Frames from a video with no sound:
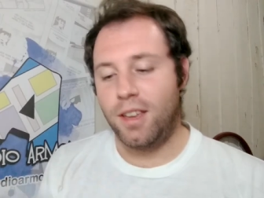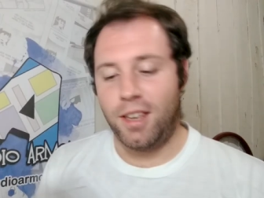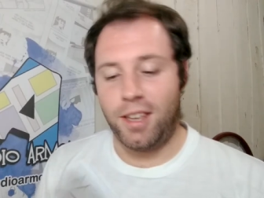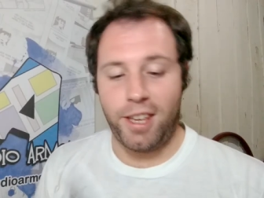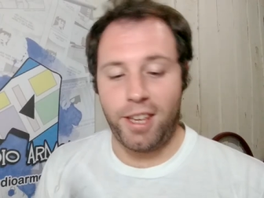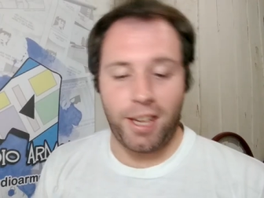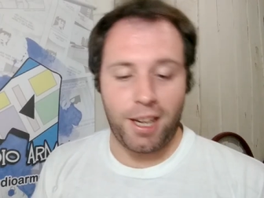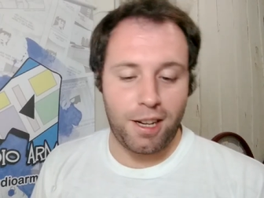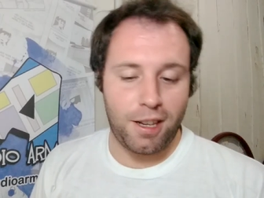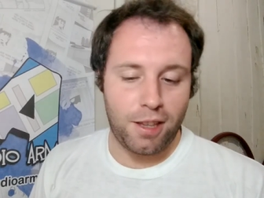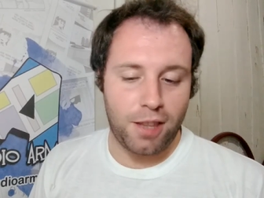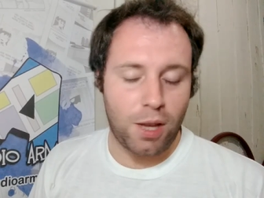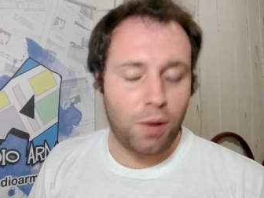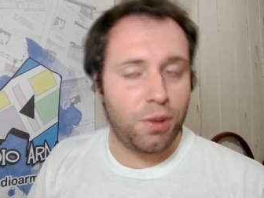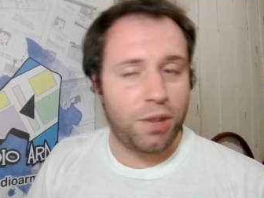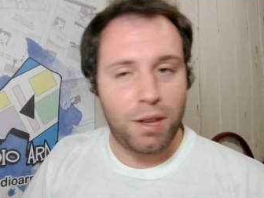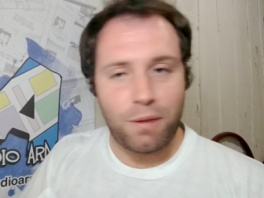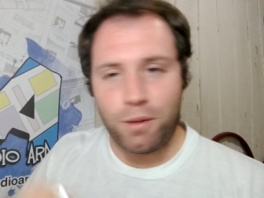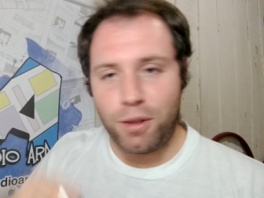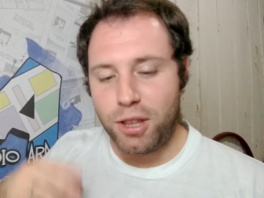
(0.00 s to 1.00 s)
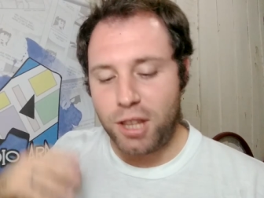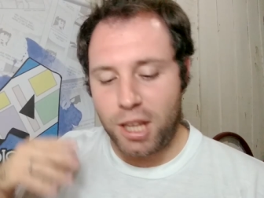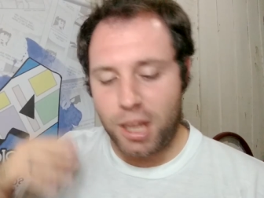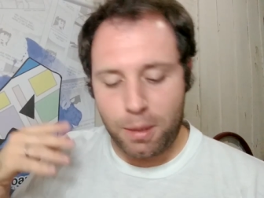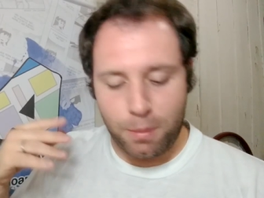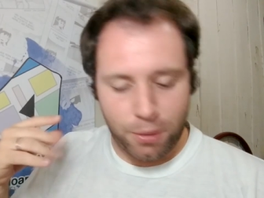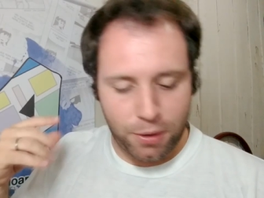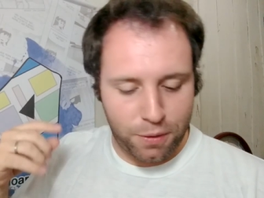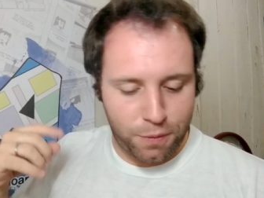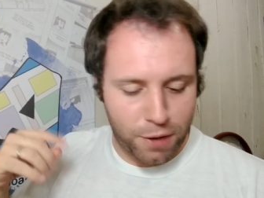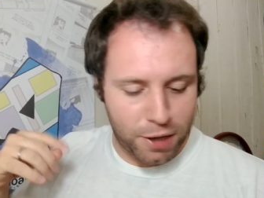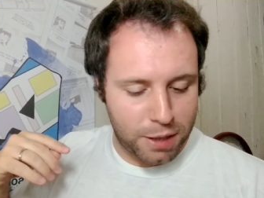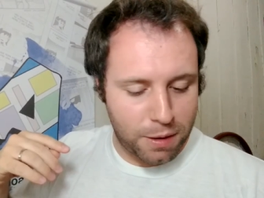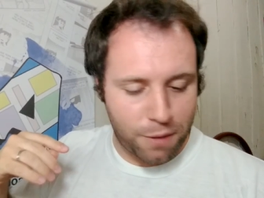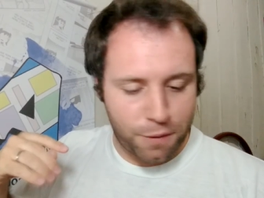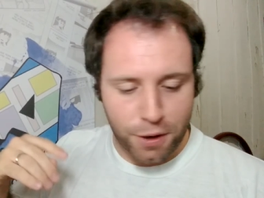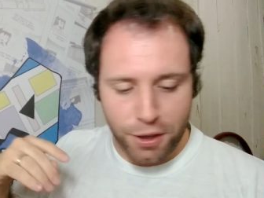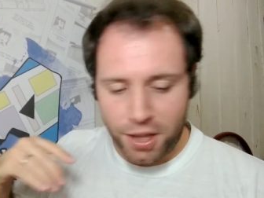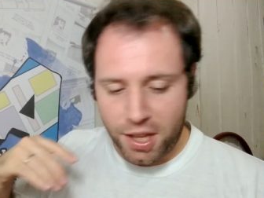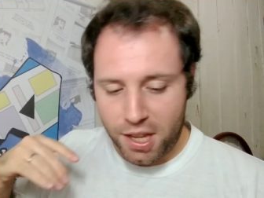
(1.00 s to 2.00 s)
E ele não teve tempo de fazer
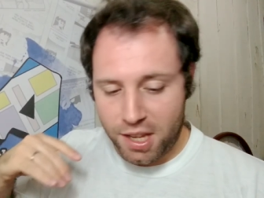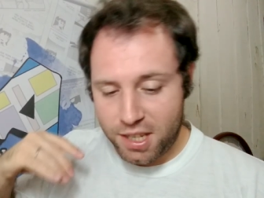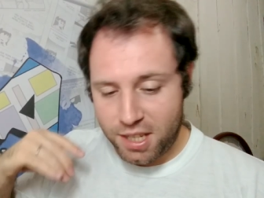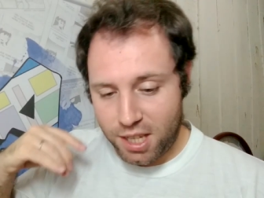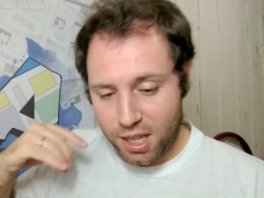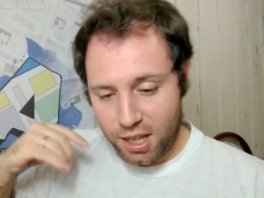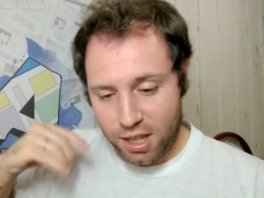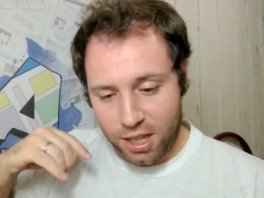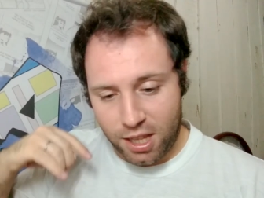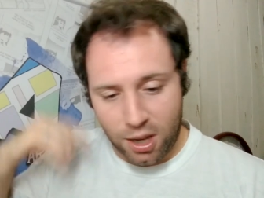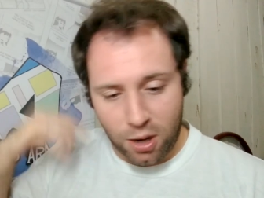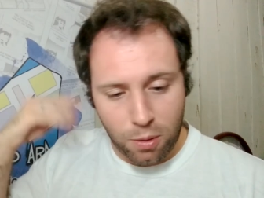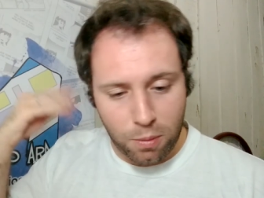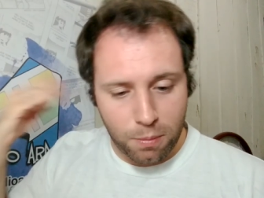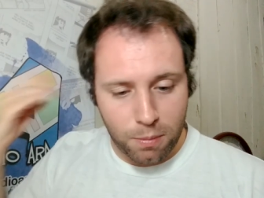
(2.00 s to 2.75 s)
uma fantasia tão